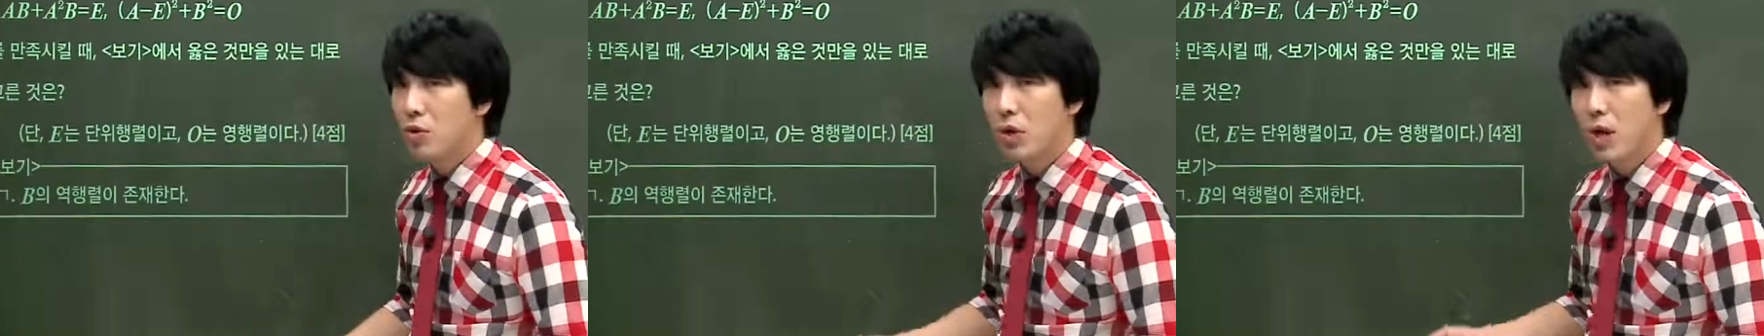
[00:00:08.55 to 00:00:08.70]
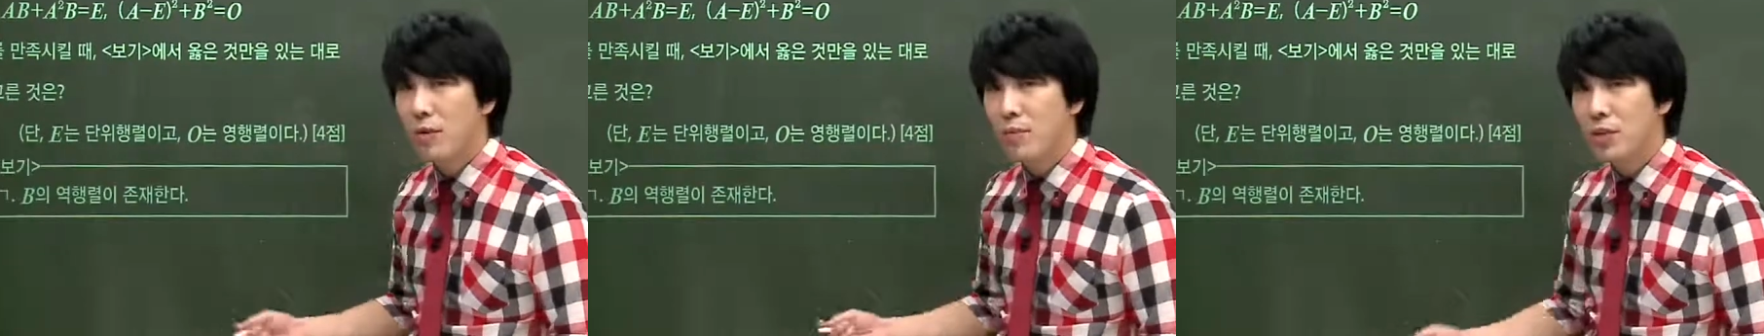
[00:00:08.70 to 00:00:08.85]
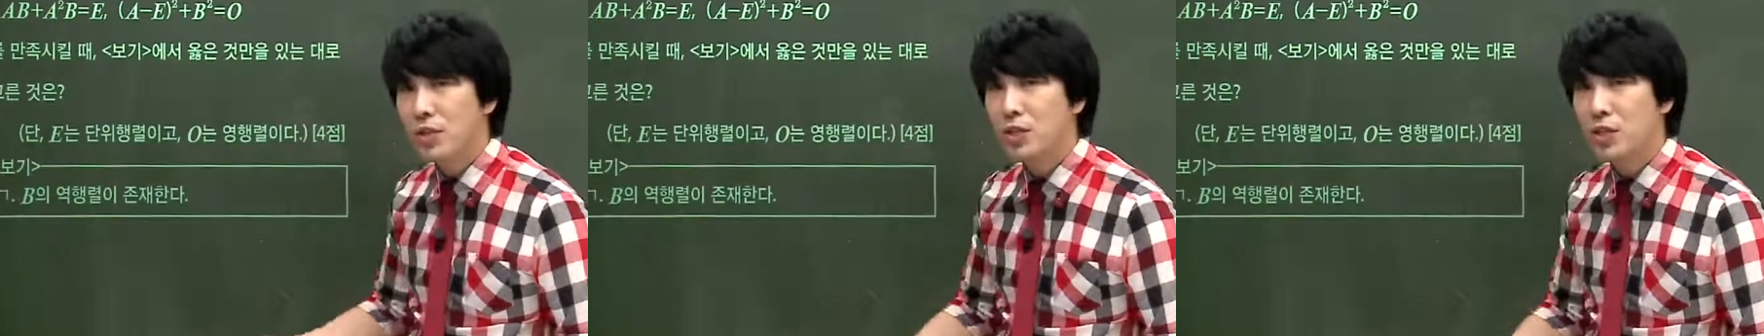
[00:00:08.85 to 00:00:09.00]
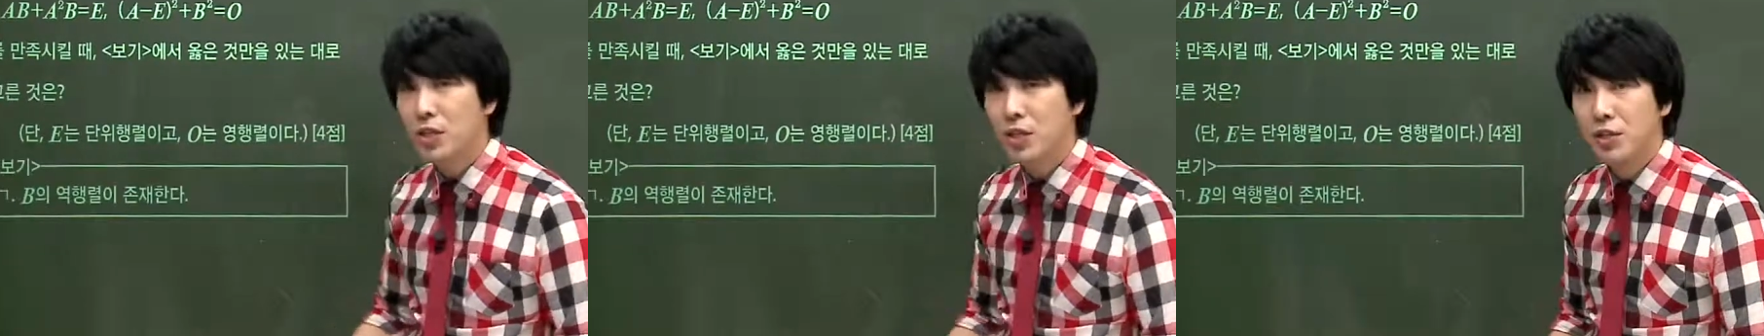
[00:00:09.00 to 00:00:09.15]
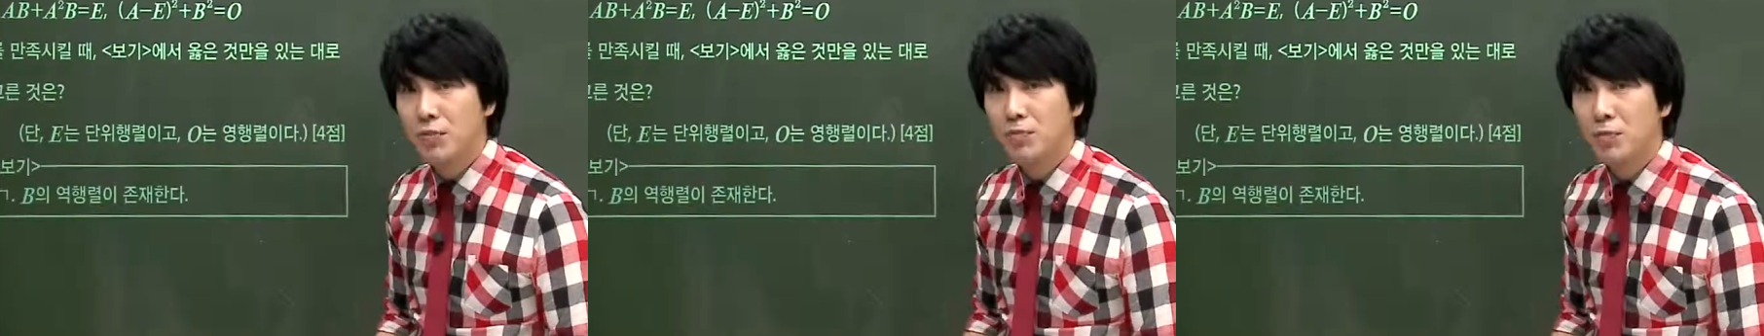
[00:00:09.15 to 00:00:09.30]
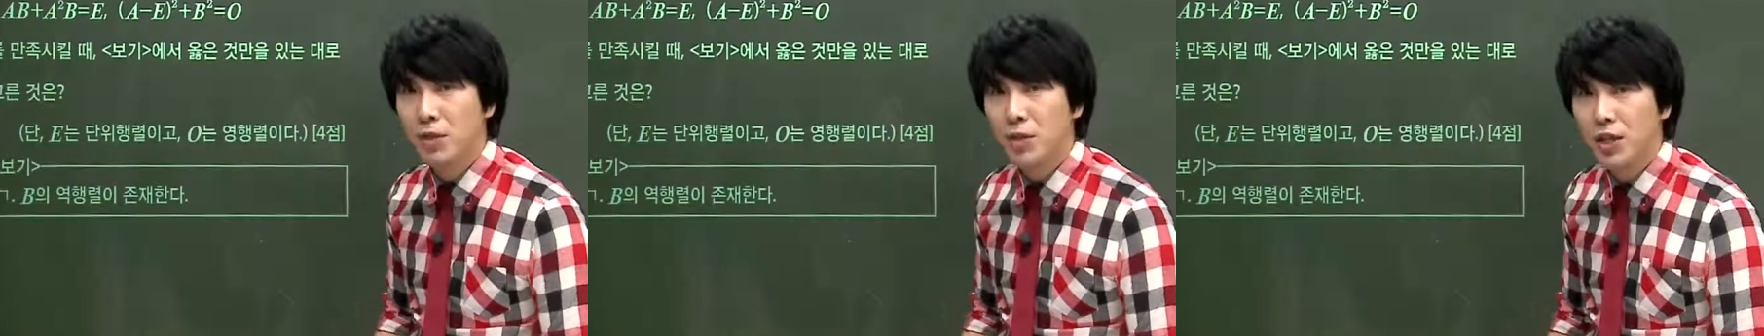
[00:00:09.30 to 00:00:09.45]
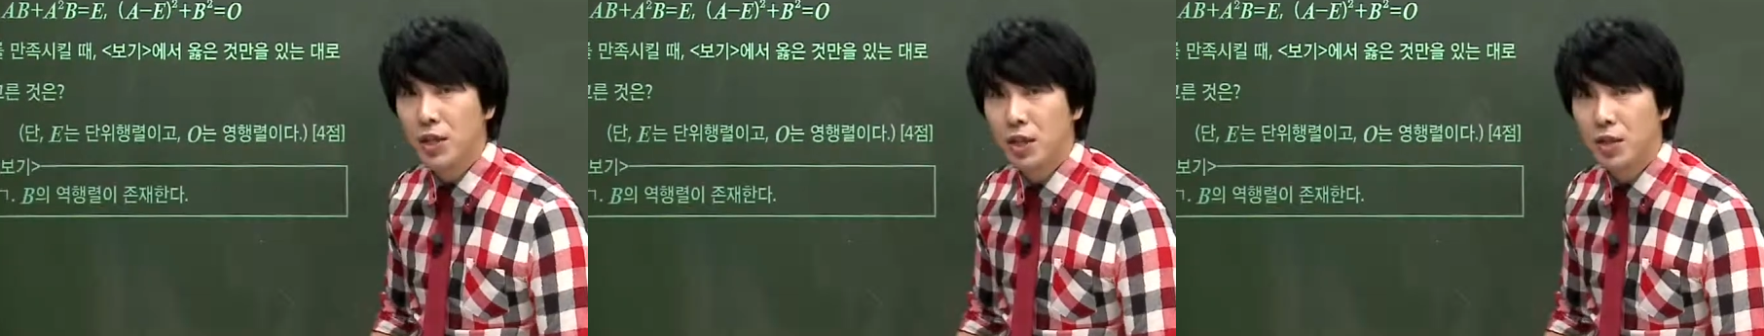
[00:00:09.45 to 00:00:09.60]
건 아마
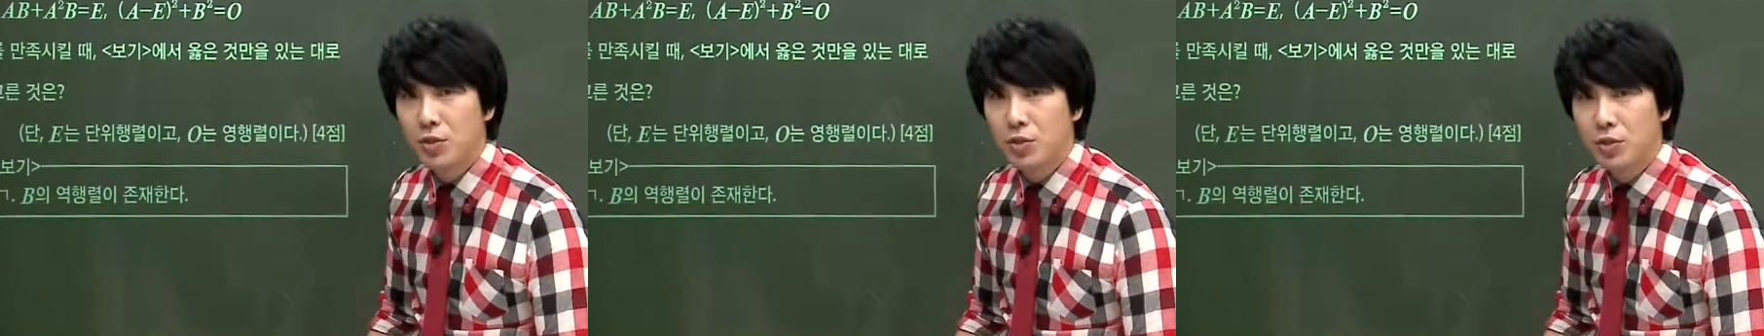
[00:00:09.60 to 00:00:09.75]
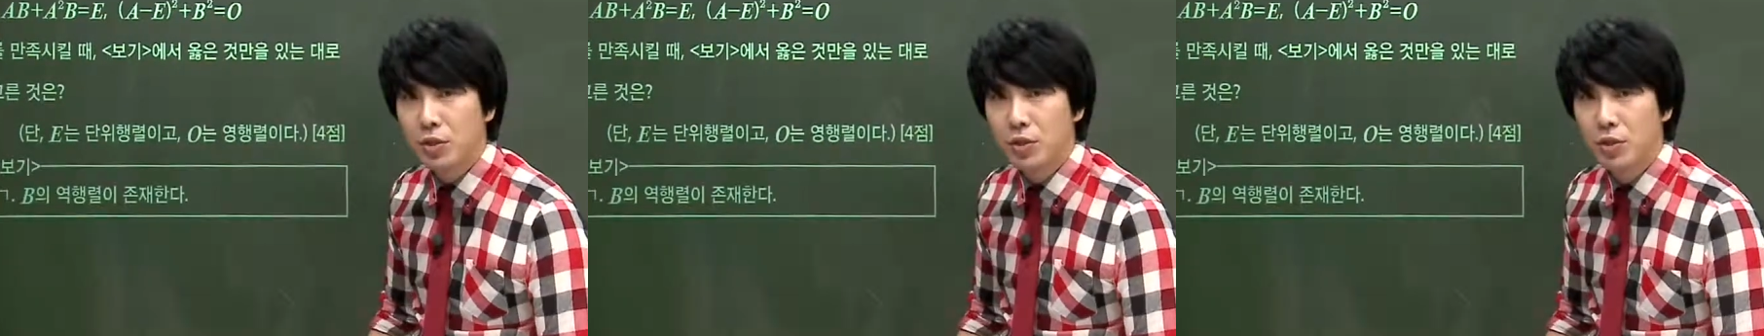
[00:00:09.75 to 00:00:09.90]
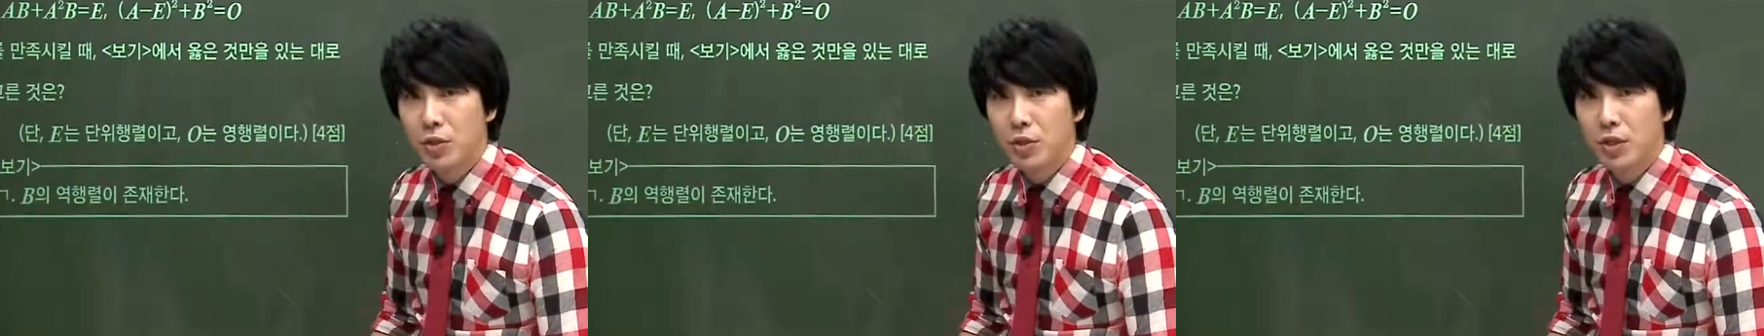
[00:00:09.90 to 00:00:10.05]
디귿번이겠죠.